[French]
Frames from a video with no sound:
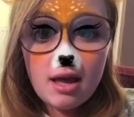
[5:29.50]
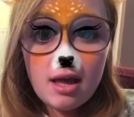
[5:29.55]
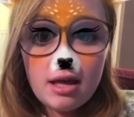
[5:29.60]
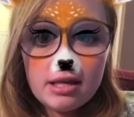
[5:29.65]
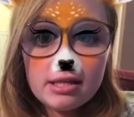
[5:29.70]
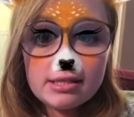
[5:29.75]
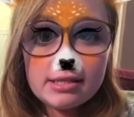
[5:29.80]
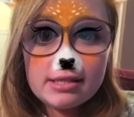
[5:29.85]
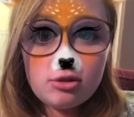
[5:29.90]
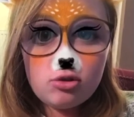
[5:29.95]

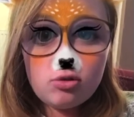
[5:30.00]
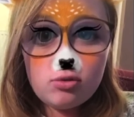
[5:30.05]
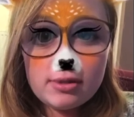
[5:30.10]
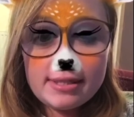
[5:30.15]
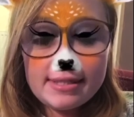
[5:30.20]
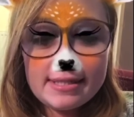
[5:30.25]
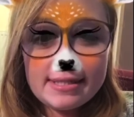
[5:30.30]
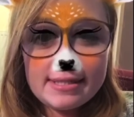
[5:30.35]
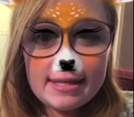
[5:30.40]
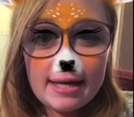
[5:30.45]
C'est juste
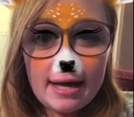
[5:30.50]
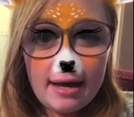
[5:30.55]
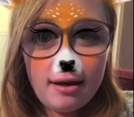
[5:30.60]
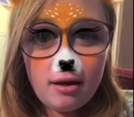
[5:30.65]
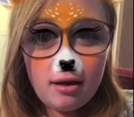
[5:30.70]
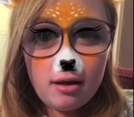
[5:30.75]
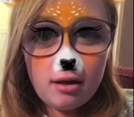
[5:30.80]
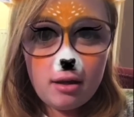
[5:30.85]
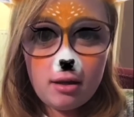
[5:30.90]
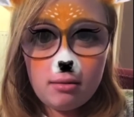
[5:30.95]
César,
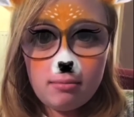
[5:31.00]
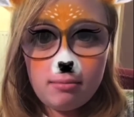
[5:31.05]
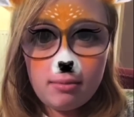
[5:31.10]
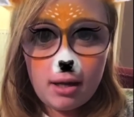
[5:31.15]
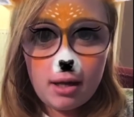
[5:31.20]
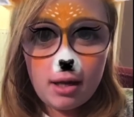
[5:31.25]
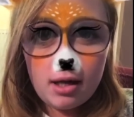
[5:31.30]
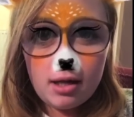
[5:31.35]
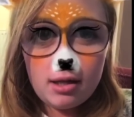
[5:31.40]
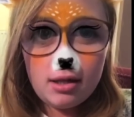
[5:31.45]
et eh ben
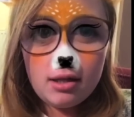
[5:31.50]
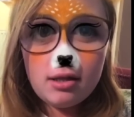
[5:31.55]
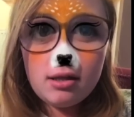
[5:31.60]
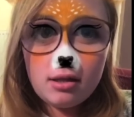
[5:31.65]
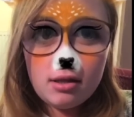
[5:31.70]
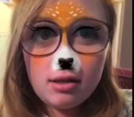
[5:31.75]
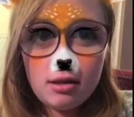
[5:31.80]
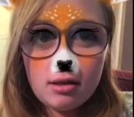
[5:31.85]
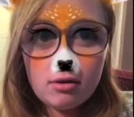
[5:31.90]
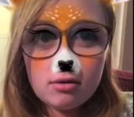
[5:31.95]
il,
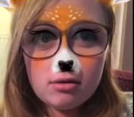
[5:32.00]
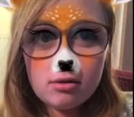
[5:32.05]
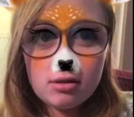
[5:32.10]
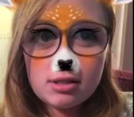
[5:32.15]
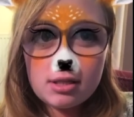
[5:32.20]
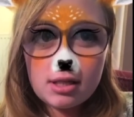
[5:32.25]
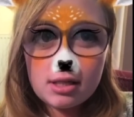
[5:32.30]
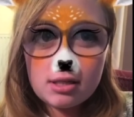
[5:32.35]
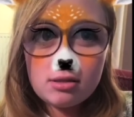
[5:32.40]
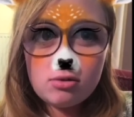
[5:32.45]
il rentre dans
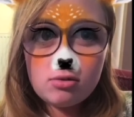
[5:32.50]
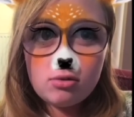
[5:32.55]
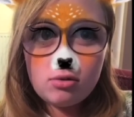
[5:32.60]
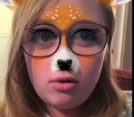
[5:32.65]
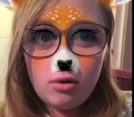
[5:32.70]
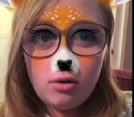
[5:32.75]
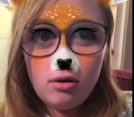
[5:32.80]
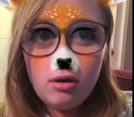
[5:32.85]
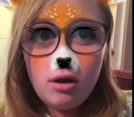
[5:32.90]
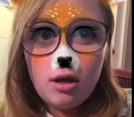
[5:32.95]
un restaurant
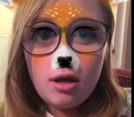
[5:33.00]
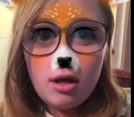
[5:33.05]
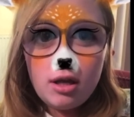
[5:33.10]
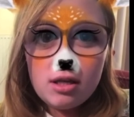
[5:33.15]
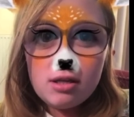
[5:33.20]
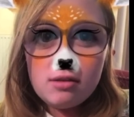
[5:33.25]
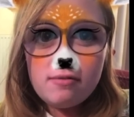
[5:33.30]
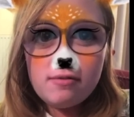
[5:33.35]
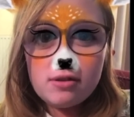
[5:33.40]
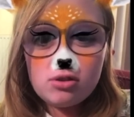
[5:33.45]
il
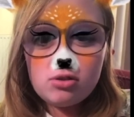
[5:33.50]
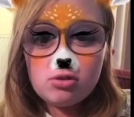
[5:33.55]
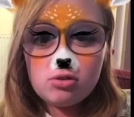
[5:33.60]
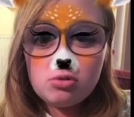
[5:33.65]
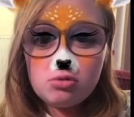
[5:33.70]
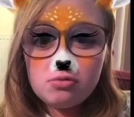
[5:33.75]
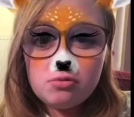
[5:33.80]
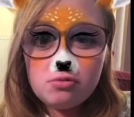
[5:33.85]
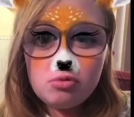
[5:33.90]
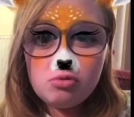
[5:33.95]
fait Je suis
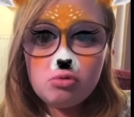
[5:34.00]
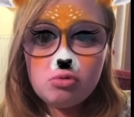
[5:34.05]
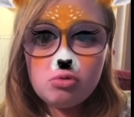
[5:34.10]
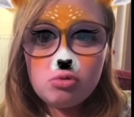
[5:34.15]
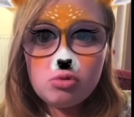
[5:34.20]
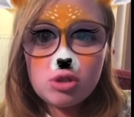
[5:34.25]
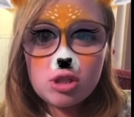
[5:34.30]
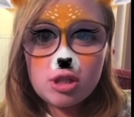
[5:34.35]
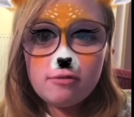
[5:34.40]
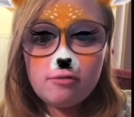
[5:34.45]
venu,
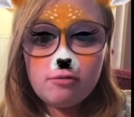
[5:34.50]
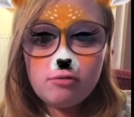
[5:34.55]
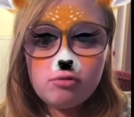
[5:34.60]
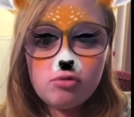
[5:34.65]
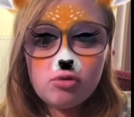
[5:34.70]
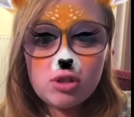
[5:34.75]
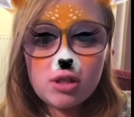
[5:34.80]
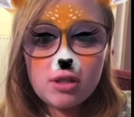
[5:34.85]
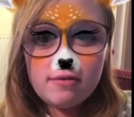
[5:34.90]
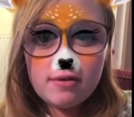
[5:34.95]
j'ai vu,
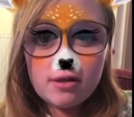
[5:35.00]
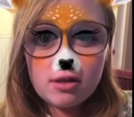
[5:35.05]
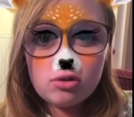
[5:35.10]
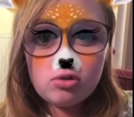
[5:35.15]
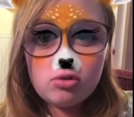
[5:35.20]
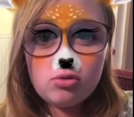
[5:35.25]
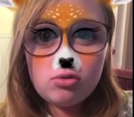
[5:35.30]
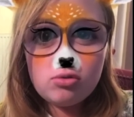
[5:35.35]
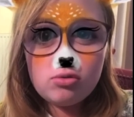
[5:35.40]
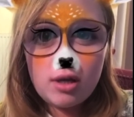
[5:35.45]
j'ai
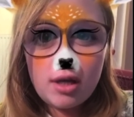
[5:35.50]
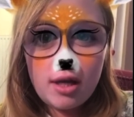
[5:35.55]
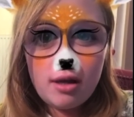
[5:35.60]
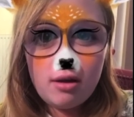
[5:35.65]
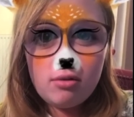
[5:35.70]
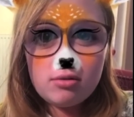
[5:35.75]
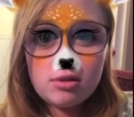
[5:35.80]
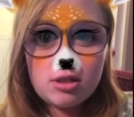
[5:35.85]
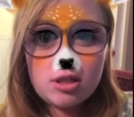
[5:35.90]
vaincu. Et l'autre il